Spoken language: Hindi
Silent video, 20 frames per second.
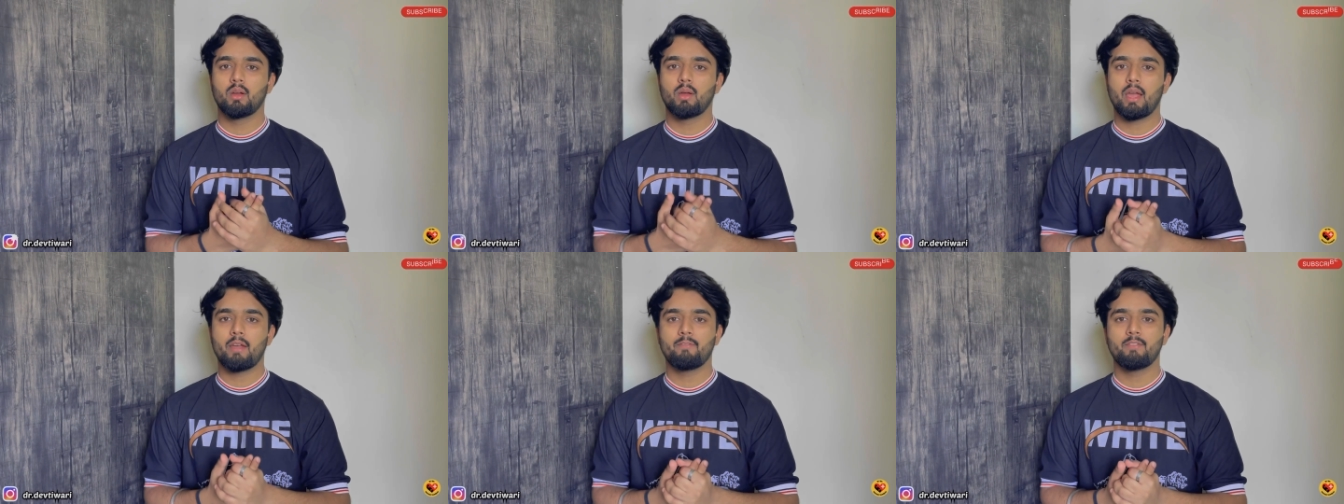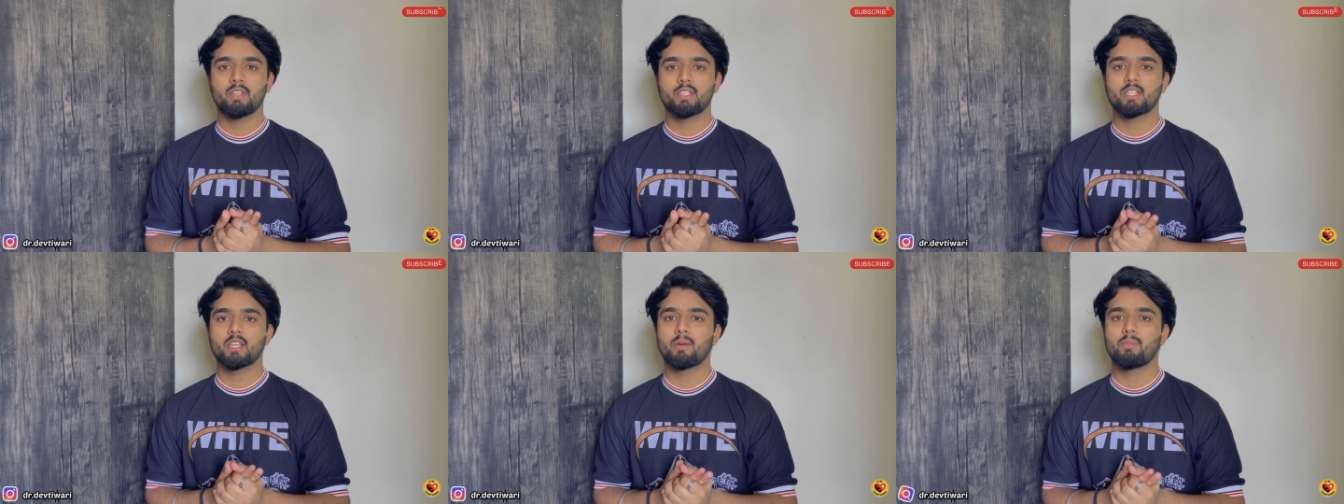एम
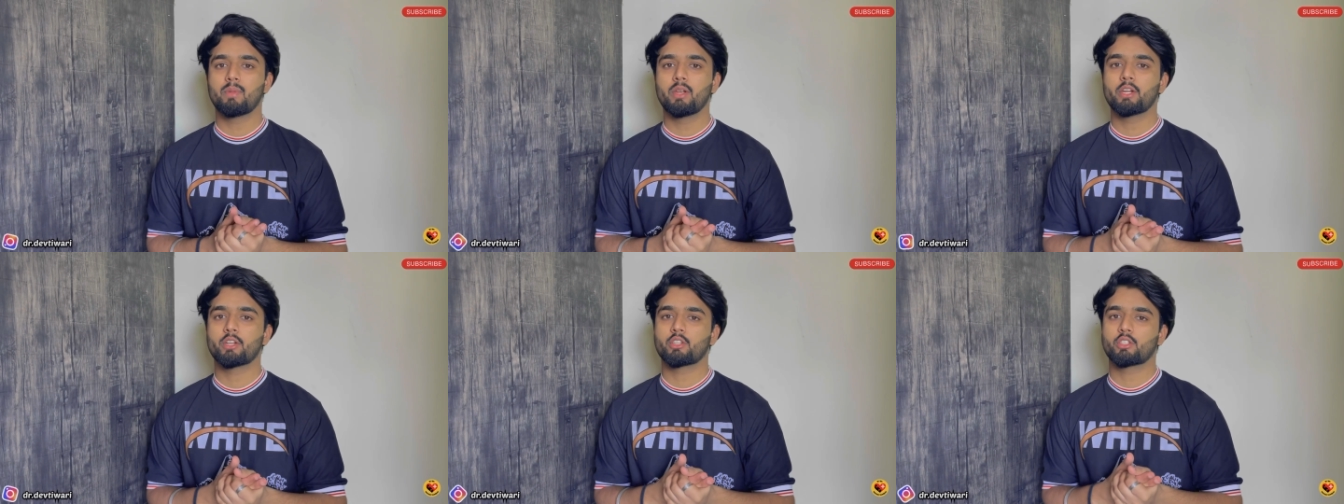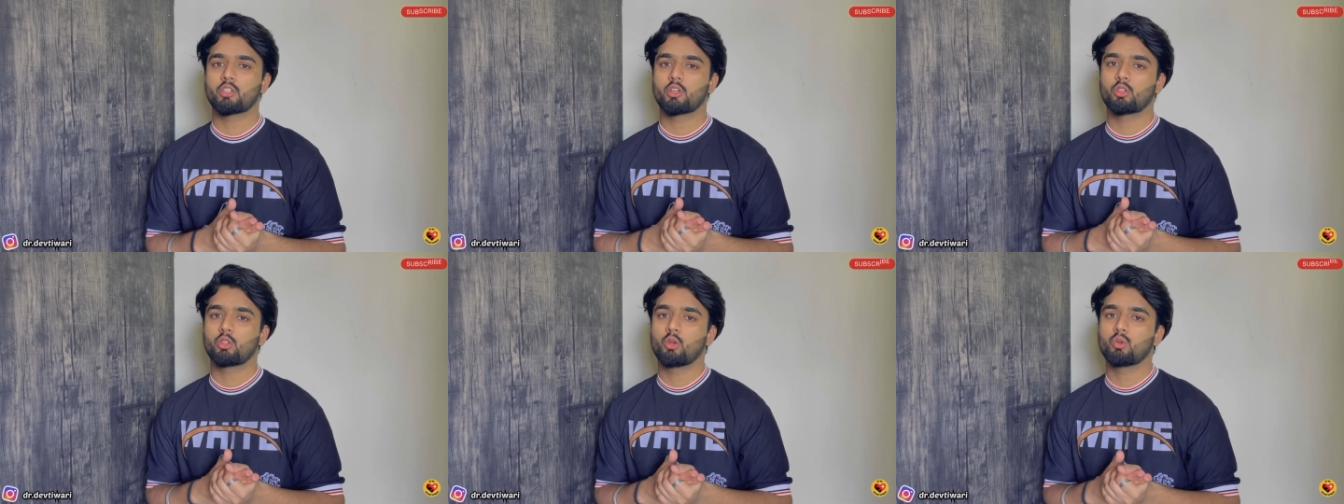बी कंप्लीट कर
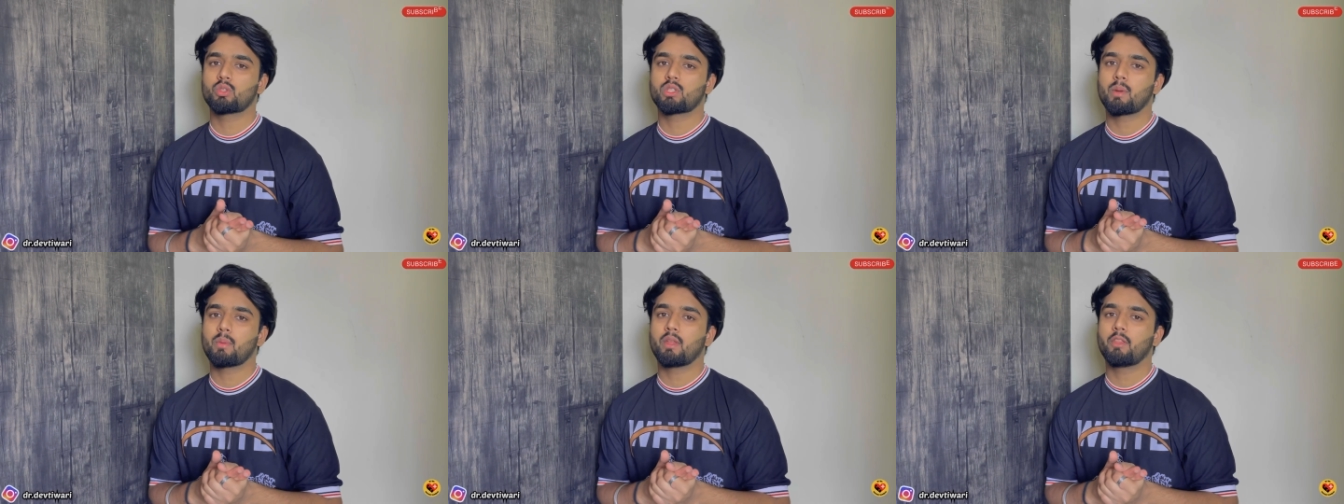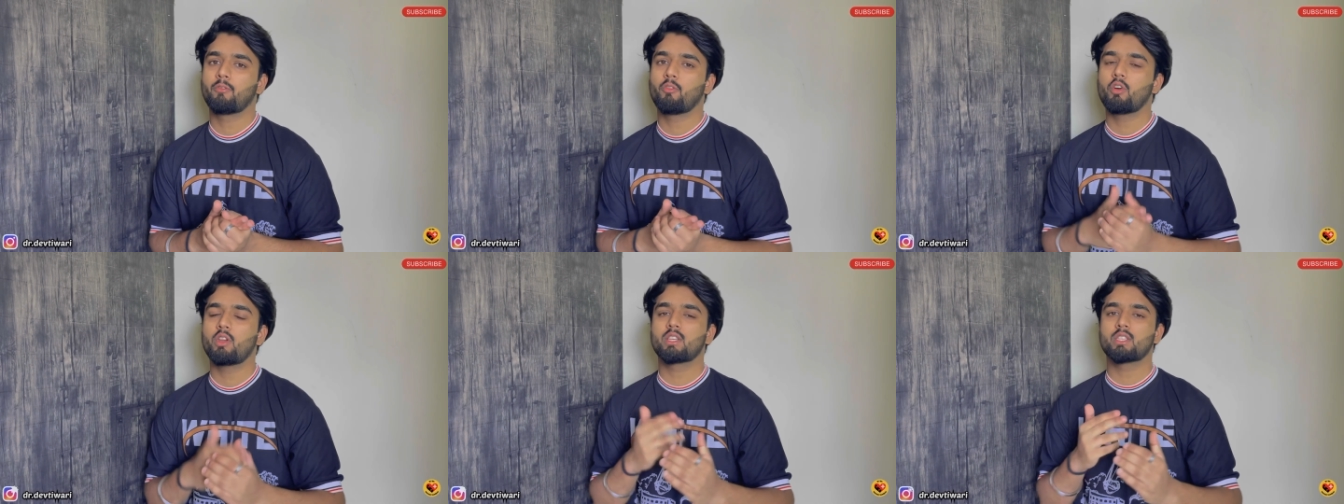सकते हो उसके
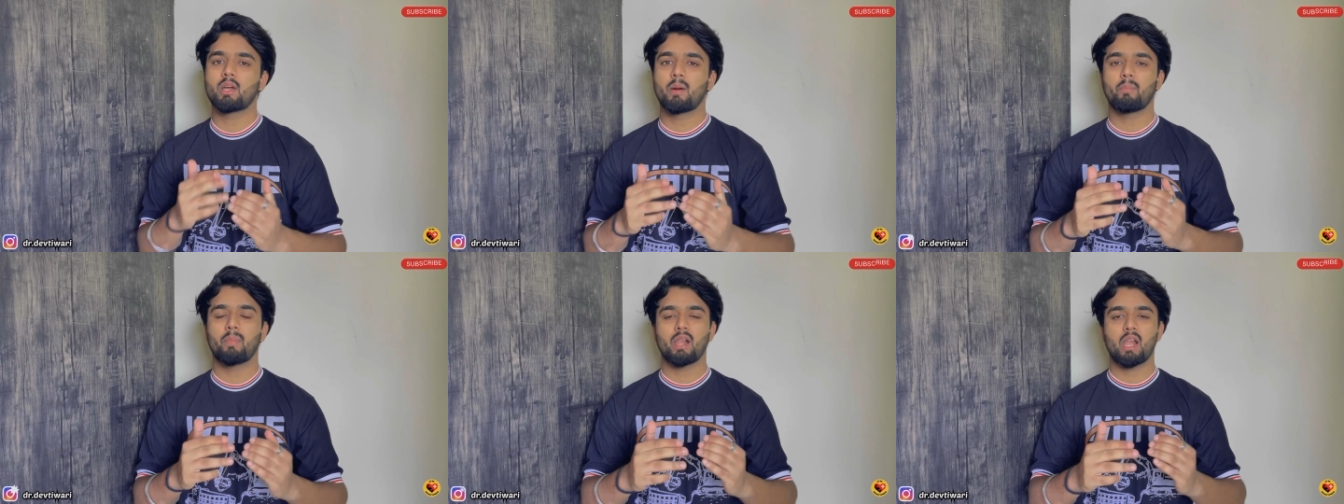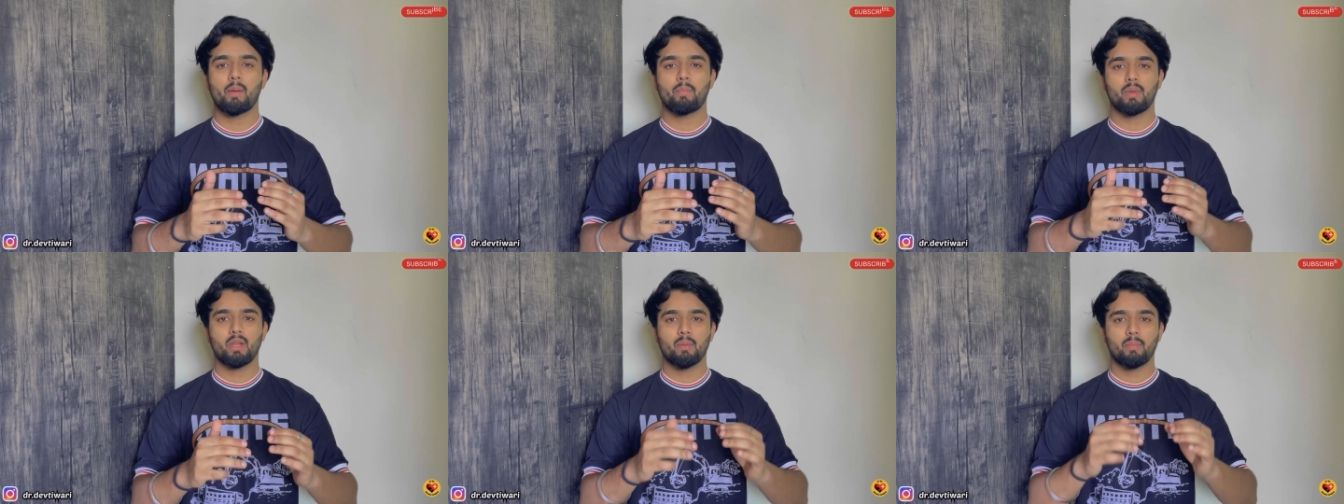बाद फॉर
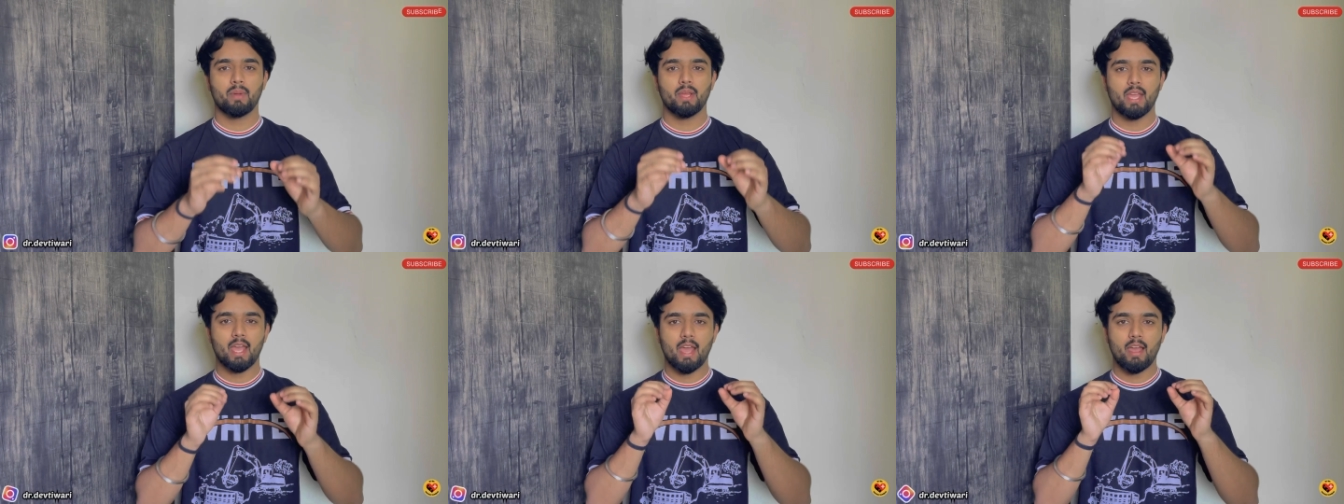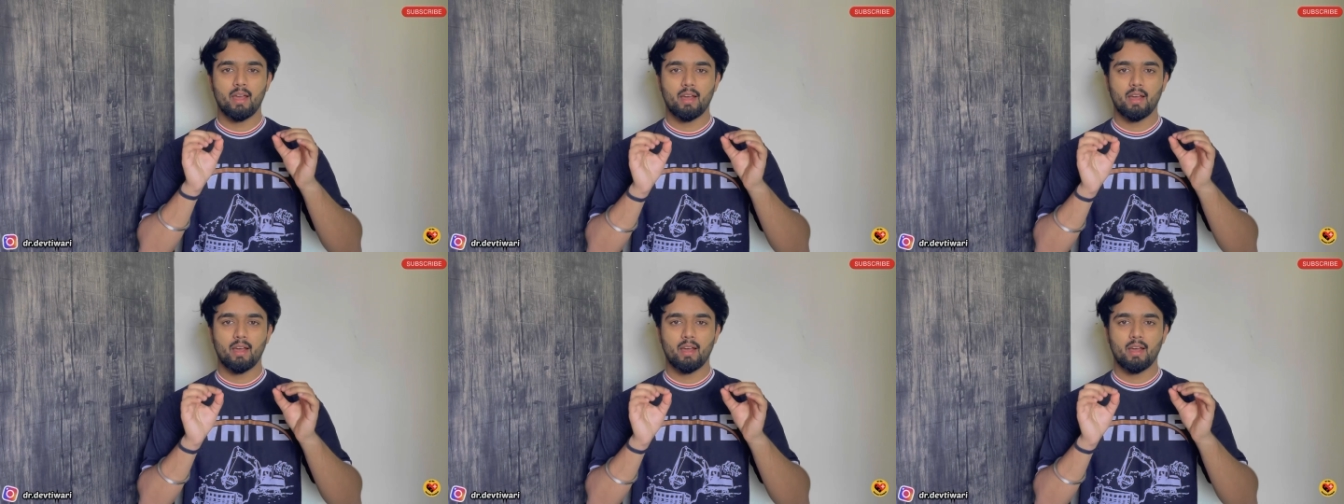एग्जाम्पल आपने अपनी